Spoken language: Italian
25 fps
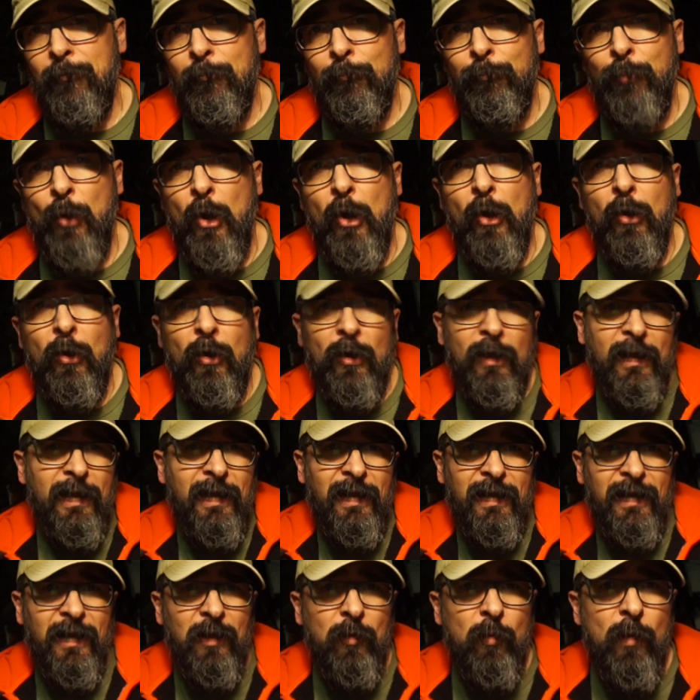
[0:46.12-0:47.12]
un po'
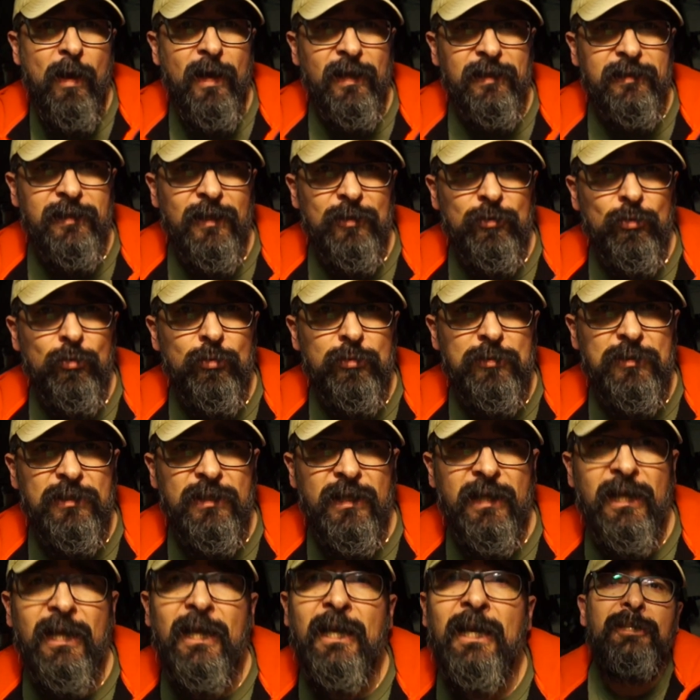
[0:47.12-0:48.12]
che riguarda
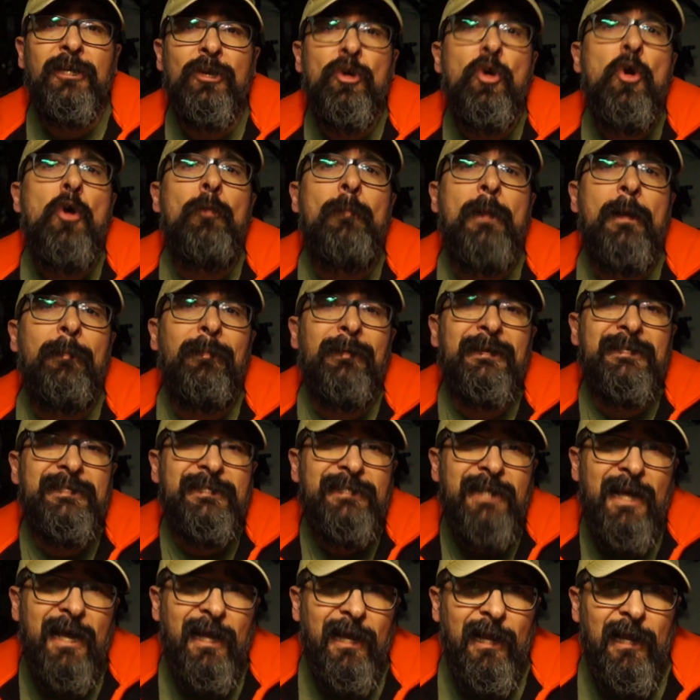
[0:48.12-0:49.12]
tutti, di come
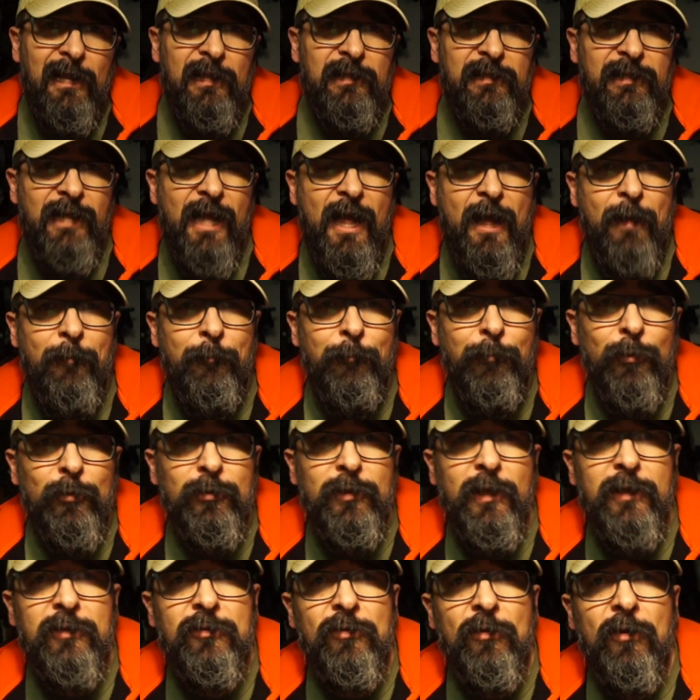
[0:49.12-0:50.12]
passare il tempo
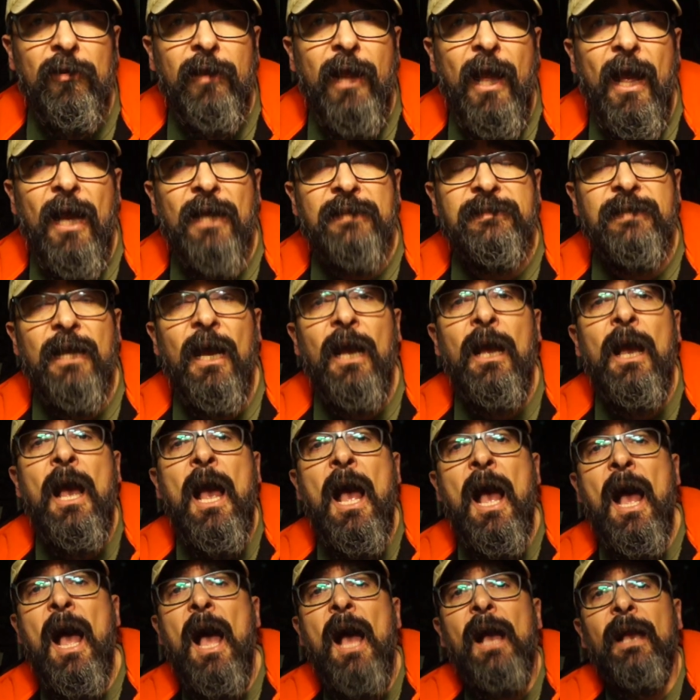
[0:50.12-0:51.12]
dentro casa,
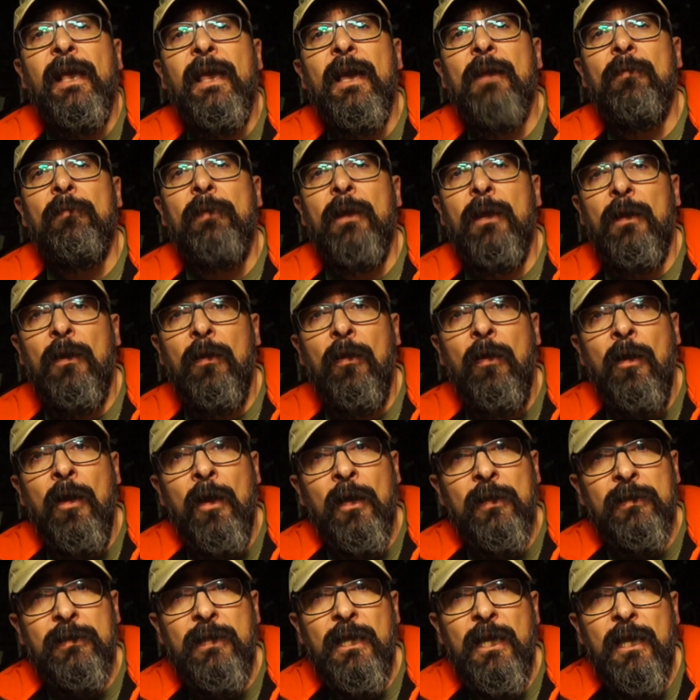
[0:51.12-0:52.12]
anche quello
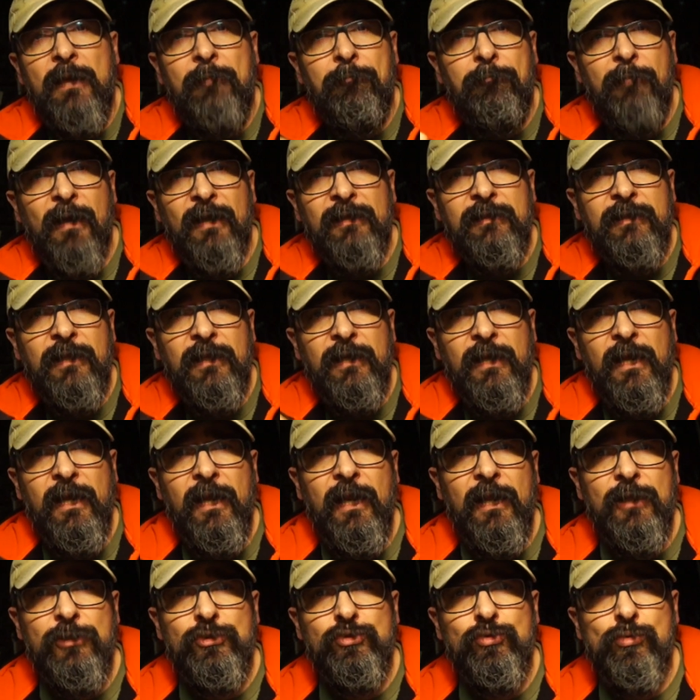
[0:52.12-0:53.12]
di
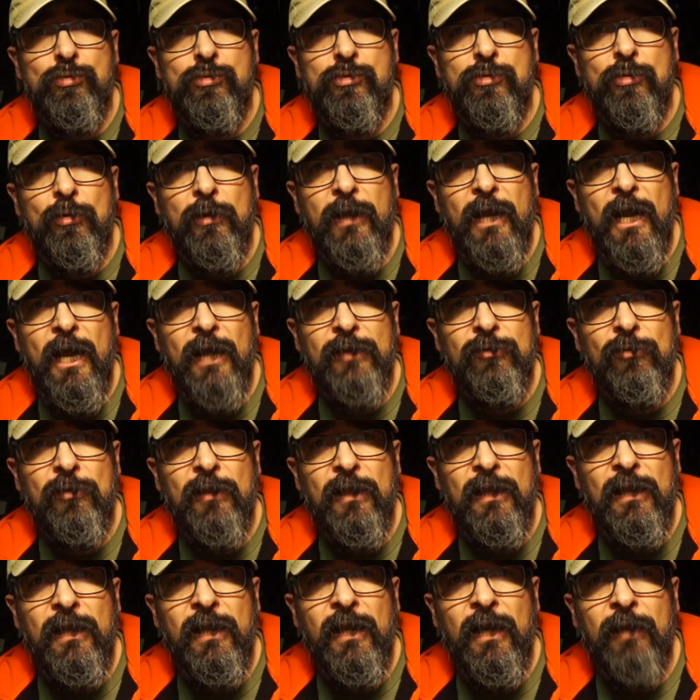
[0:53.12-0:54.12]
mantenere il giusto grado
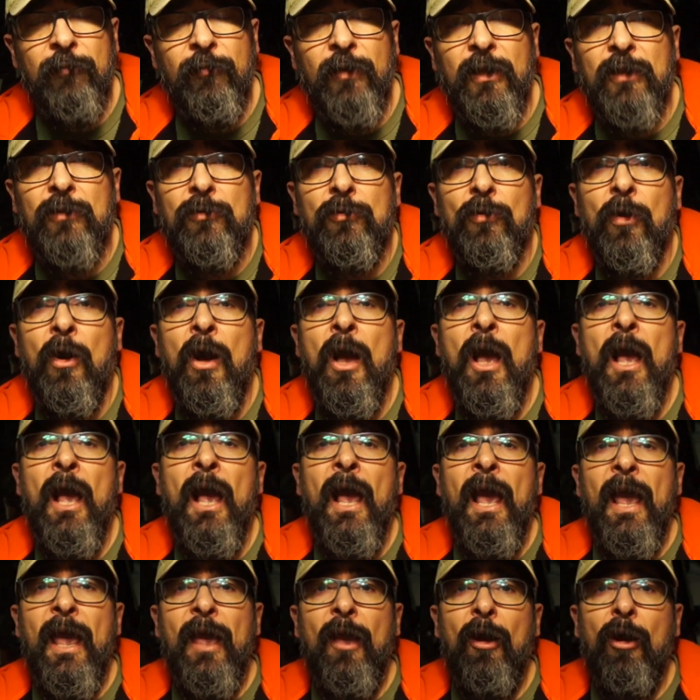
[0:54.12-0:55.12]
di allenamento.
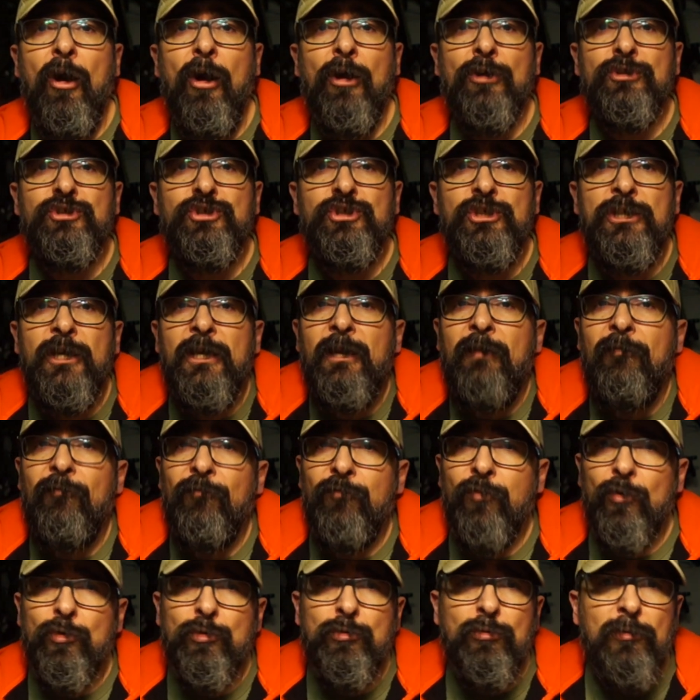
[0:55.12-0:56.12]
E oggi,
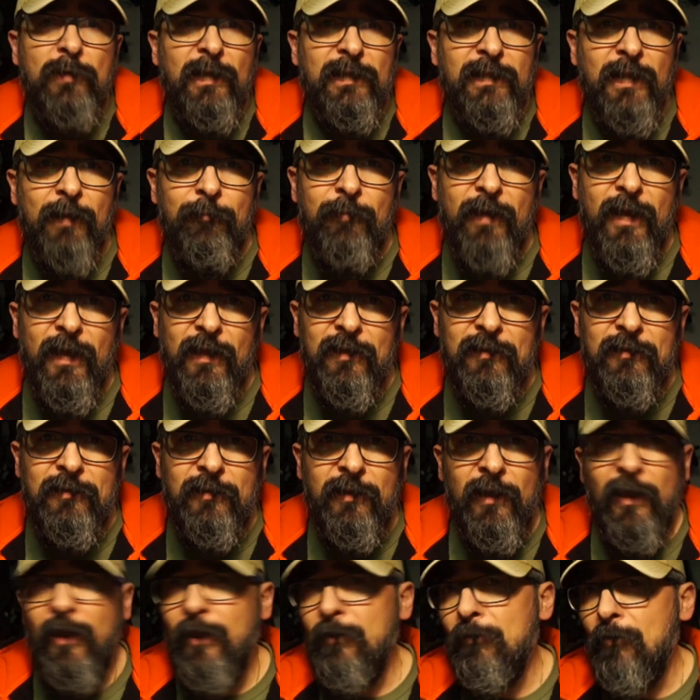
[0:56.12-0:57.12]

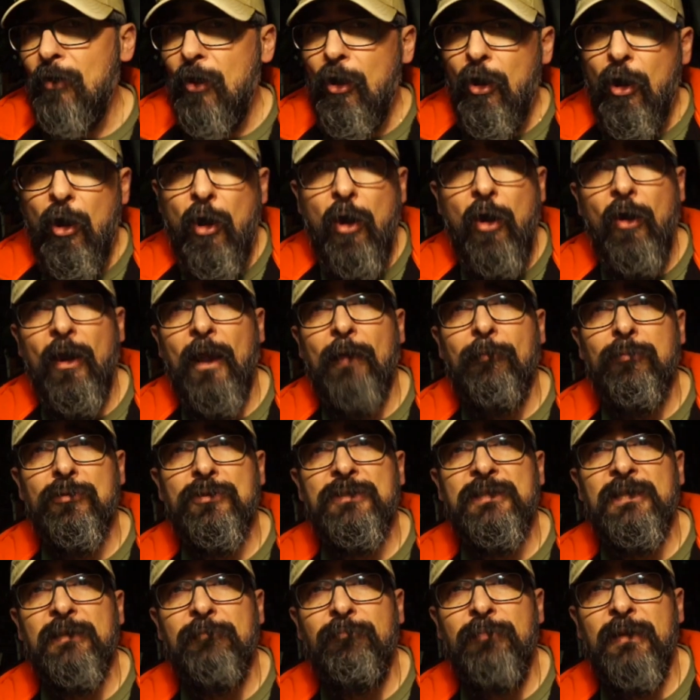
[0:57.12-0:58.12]
fortunatamente, ho la
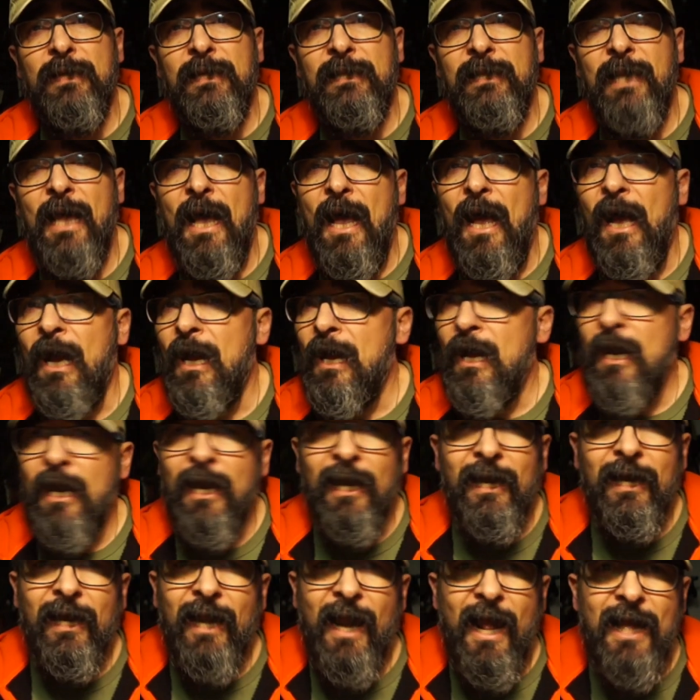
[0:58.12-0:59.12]
possibilità,
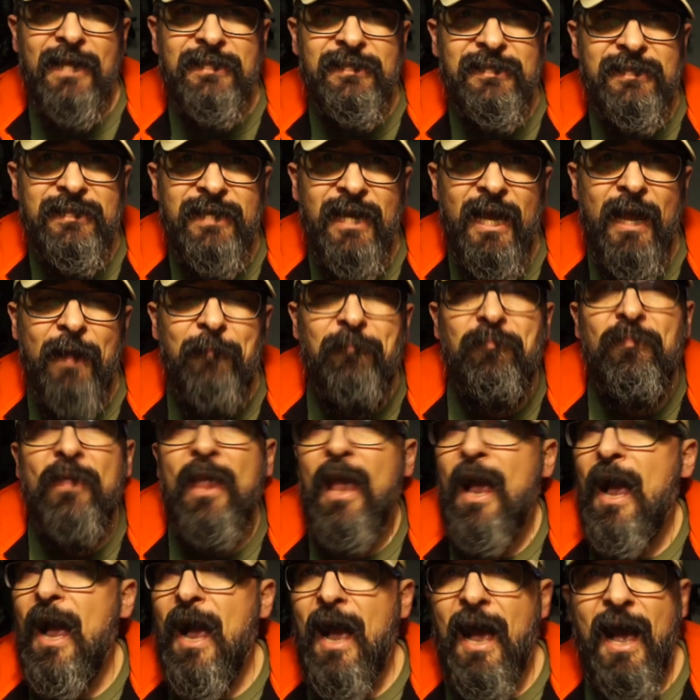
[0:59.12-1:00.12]
grazie
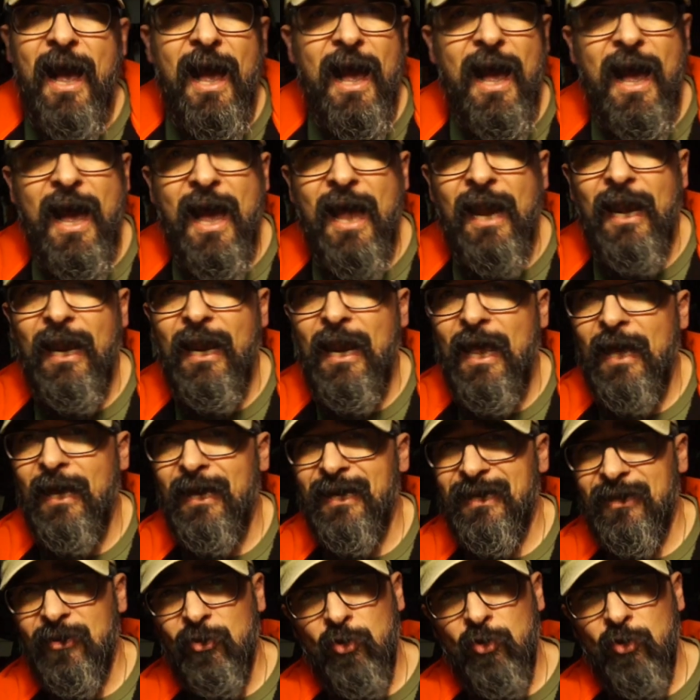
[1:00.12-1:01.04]
alla